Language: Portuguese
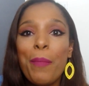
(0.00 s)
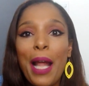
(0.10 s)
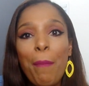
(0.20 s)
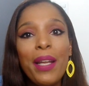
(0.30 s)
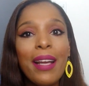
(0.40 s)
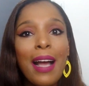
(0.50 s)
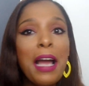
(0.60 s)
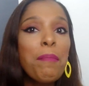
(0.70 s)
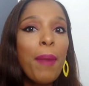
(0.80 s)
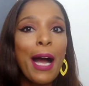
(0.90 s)
para
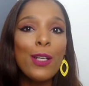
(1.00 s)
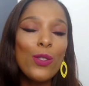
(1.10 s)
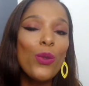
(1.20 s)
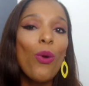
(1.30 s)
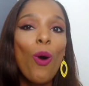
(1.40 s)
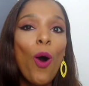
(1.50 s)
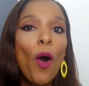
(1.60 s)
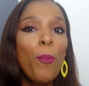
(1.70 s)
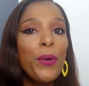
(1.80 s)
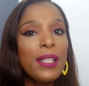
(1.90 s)
aplicar em partes do
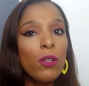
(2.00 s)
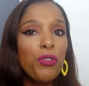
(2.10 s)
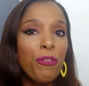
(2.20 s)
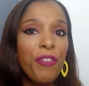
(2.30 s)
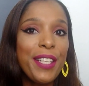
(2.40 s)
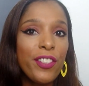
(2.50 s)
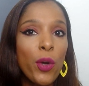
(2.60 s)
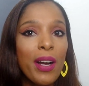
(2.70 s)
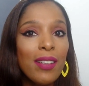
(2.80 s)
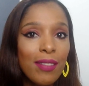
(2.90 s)
corpo que são difíceis de
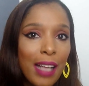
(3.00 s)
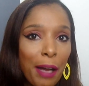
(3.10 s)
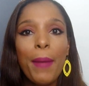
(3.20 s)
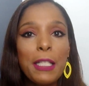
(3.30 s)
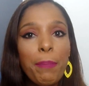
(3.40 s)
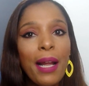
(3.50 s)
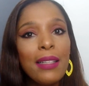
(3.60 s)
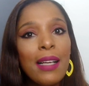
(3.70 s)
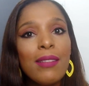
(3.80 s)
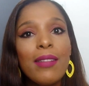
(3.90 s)
alcançar. Mas para
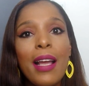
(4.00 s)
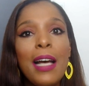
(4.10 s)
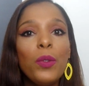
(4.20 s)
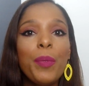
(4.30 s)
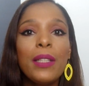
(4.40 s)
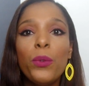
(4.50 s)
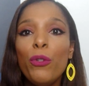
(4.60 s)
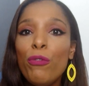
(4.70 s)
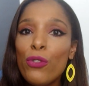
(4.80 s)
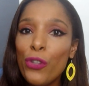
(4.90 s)
dar certo, para
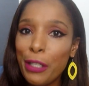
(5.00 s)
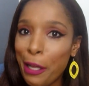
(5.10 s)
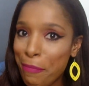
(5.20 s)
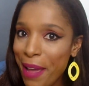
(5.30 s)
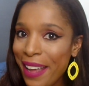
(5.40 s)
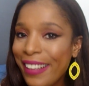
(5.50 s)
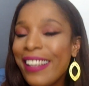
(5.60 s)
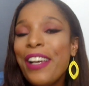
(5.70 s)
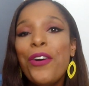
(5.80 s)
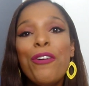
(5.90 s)
tudo funcionar
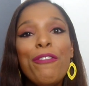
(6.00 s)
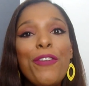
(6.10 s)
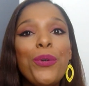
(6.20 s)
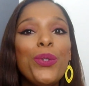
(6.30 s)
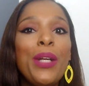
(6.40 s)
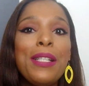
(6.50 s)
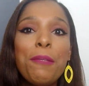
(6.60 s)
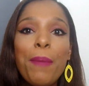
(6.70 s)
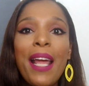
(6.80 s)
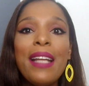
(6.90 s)
bem, o filtro em
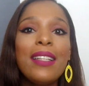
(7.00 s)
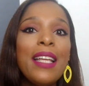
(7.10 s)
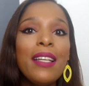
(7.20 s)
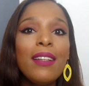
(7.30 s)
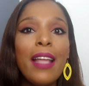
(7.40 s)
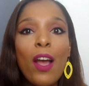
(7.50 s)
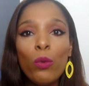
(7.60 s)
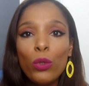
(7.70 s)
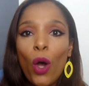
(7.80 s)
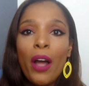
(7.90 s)
spray tem que ter
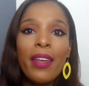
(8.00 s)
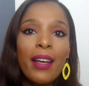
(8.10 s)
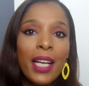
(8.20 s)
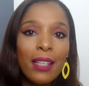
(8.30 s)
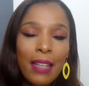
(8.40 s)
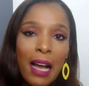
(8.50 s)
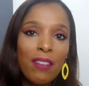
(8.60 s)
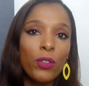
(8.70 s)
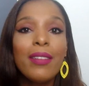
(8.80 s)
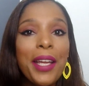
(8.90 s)
um toque
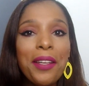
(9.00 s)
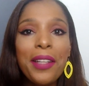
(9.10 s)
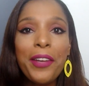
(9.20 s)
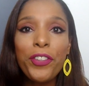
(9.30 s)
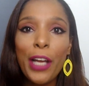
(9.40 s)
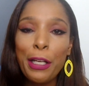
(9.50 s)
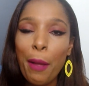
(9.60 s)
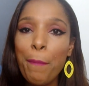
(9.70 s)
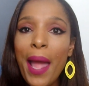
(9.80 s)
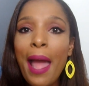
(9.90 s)
agradável. Tem que deixar na
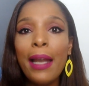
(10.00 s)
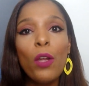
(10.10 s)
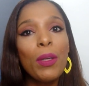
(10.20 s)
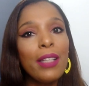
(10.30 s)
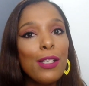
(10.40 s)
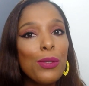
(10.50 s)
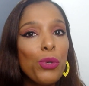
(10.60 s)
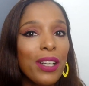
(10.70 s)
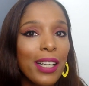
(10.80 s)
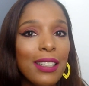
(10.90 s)
pele uma
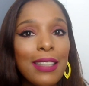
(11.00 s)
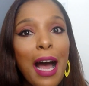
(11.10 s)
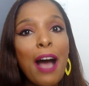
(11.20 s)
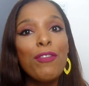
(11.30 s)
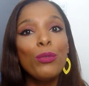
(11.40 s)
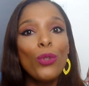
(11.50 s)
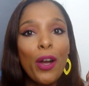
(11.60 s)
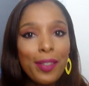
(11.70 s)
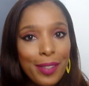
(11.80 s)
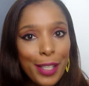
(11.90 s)
textura agradável, um
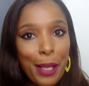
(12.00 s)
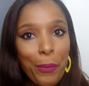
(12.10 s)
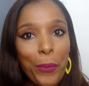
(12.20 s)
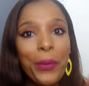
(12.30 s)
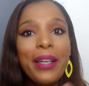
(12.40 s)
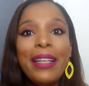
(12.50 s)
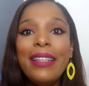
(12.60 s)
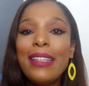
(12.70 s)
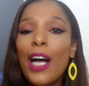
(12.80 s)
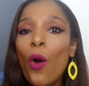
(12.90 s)
toque seco.
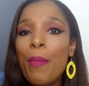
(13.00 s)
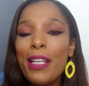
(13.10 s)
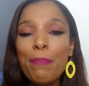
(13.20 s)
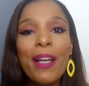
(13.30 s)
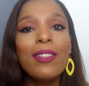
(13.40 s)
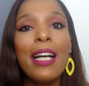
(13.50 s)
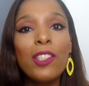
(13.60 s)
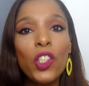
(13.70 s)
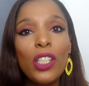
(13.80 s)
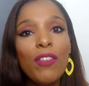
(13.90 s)
Então a minha
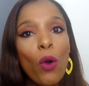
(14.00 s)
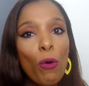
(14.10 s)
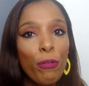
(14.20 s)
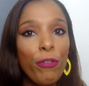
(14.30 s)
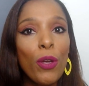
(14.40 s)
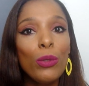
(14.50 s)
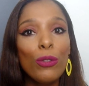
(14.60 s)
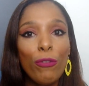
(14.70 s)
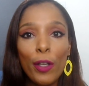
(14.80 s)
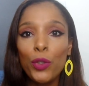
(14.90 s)
expectativa com o
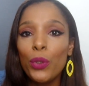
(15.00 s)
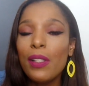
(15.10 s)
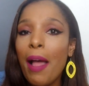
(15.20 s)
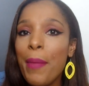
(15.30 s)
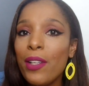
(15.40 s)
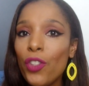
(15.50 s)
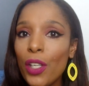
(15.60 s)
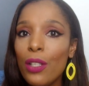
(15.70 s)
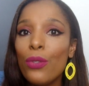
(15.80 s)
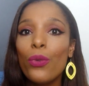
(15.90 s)
filtro foi justamente
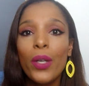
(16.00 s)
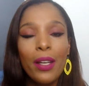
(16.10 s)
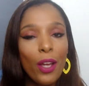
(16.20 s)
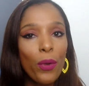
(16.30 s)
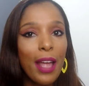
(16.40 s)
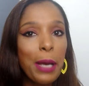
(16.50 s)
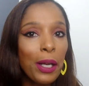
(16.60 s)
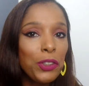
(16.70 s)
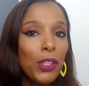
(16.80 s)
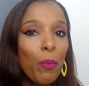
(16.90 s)
isso. Eu quero
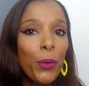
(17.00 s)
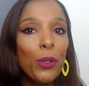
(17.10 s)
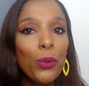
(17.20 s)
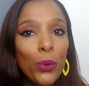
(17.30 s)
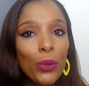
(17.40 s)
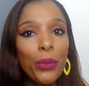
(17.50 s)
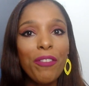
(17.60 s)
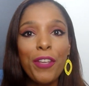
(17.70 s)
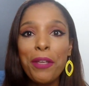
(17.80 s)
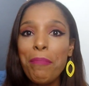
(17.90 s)
achar um produto que
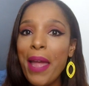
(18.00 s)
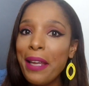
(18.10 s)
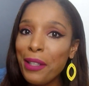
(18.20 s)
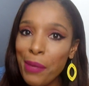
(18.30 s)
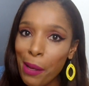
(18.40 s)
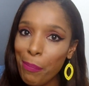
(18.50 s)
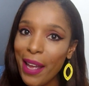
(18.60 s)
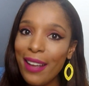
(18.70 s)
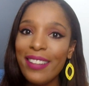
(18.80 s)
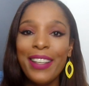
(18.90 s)
fique bem na minha
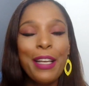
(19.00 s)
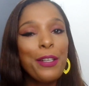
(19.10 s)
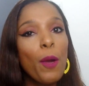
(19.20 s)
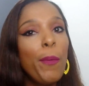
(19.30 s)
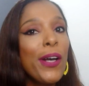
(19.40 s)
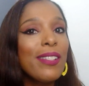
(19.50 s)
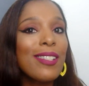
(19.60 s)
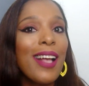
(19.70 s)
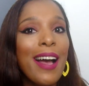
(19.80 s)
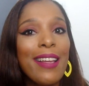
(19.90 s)
pele, que eu possa
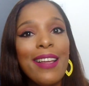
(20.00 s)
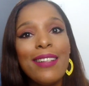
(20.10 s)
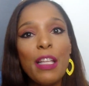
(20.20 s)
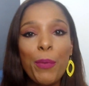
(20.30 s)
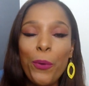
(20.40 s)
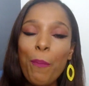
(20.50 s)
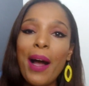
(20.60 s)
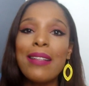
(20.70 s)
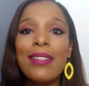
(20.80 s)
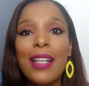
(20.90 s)
sair sem
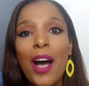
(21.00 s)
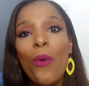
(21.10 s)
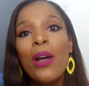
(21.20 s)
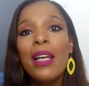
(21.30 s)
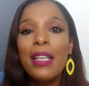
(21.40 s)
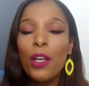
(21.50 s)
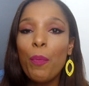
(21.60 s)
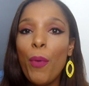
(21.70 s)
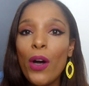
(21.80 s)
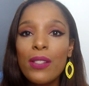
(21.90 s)
preocupação, que eu
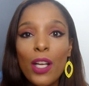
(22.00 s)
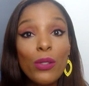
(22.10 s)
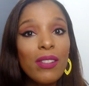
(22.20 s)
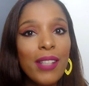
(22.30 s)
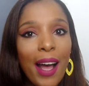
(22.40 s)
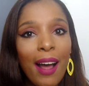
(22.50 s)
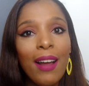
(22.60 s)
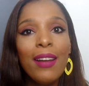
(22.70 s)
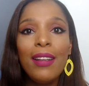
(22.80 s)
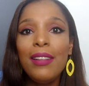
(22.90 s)
possa
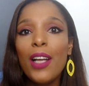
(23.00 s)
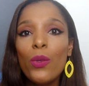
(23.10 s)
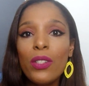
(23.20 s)
usar e não